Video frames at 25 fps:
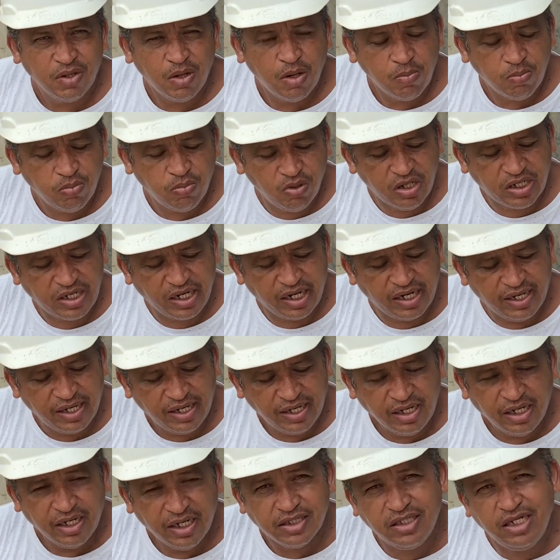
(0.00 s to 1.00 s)
Por quê?
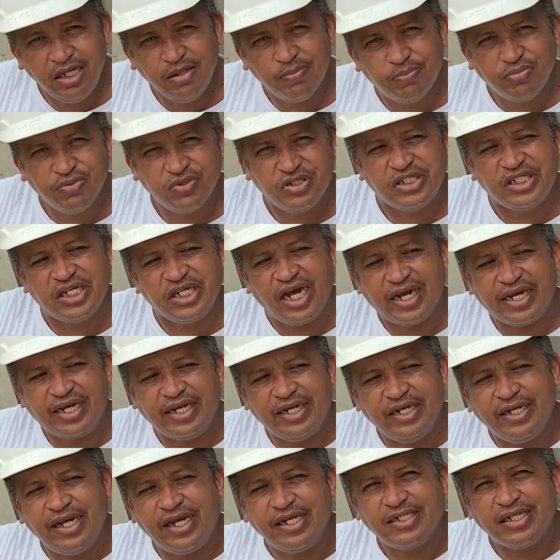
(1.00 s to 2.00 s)
Tipo, se
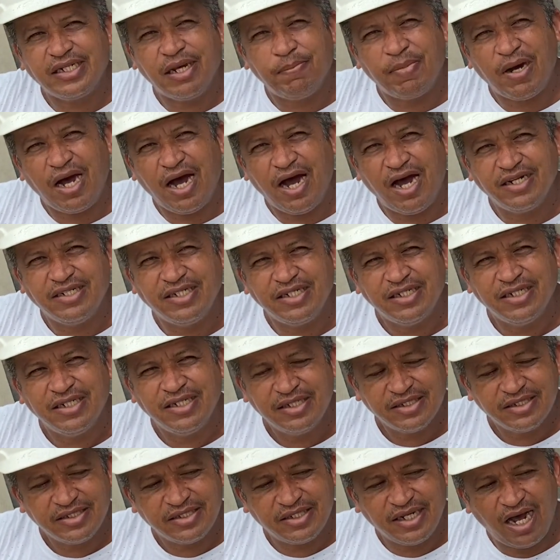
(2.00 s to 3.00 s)
aqui nessa parte
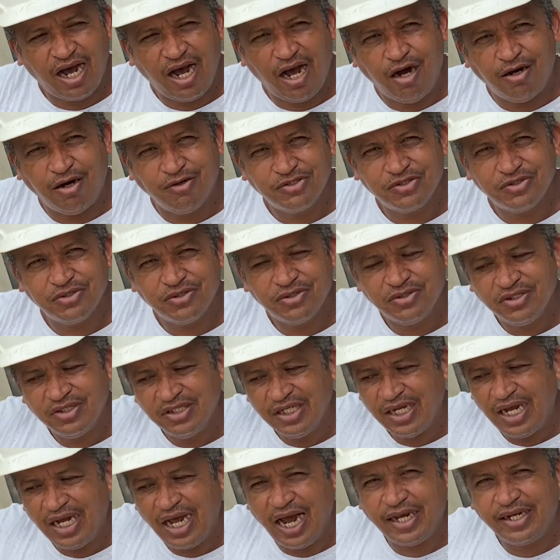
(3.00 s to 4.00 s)
tá alto,
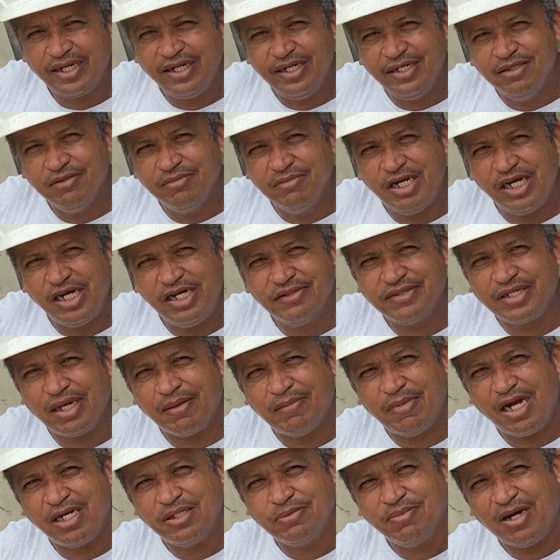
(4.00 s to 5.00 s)
aqui no meio tá
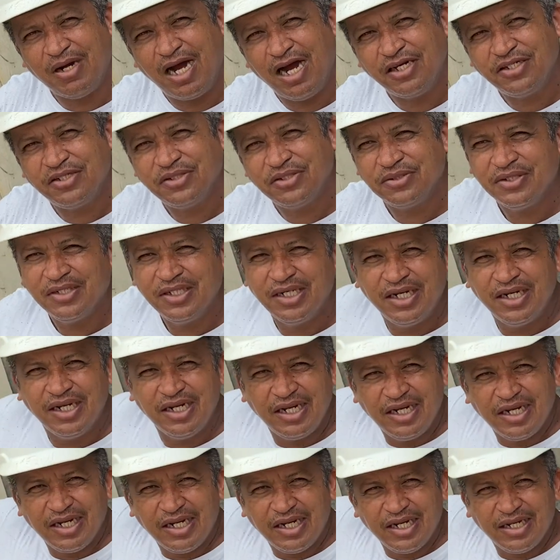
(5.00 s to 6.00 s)
mais baixo,
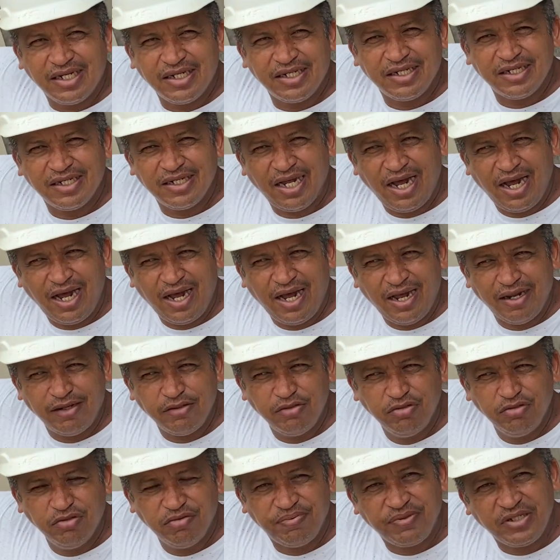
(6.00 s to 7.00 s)
lá
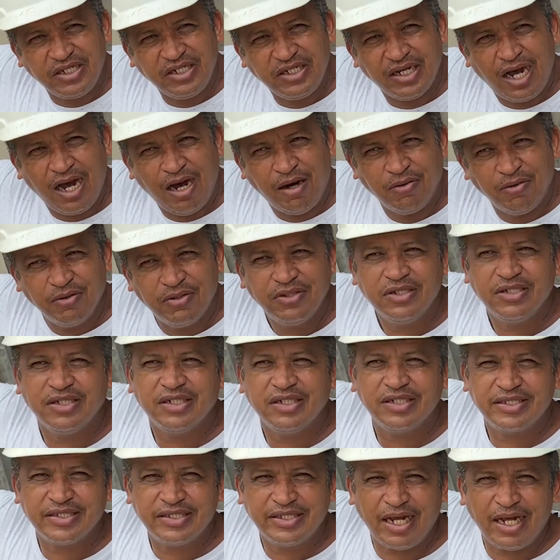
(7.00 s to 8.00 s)
no final
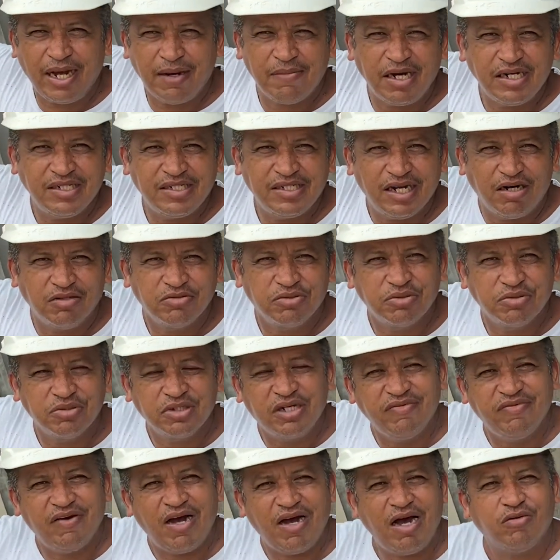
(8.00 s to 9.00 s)
tá mais alto, o
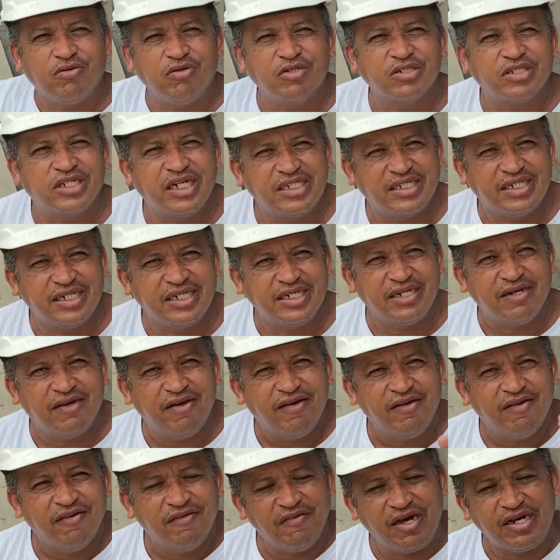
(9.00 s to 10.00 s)
que vai acontecer?
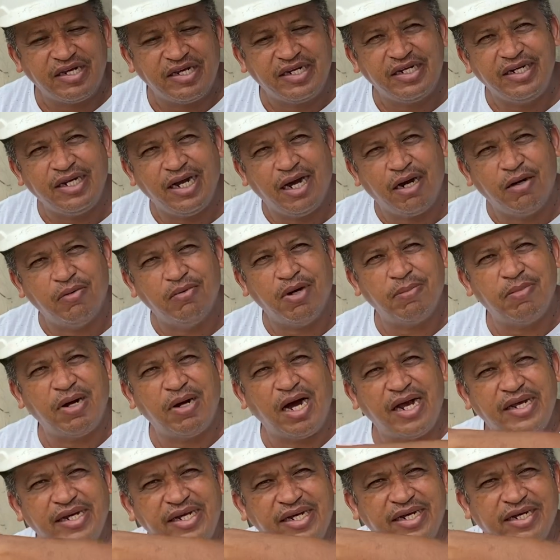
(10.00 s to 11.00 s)
Vai criar uma
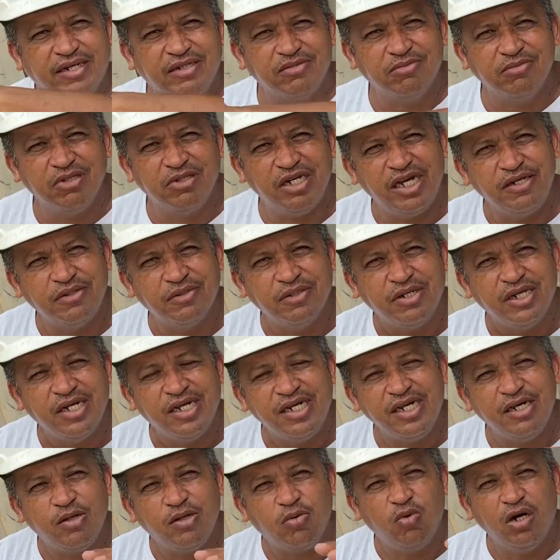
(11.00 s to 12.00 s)
barriga no meio
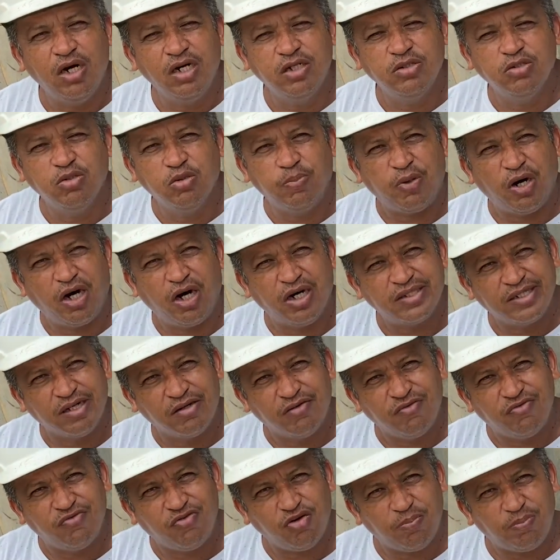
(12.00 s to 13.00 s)
e quando o
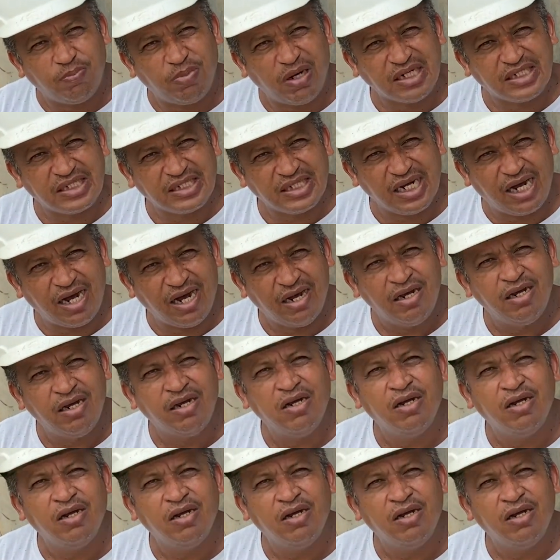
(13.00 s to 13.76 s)
portão for passar,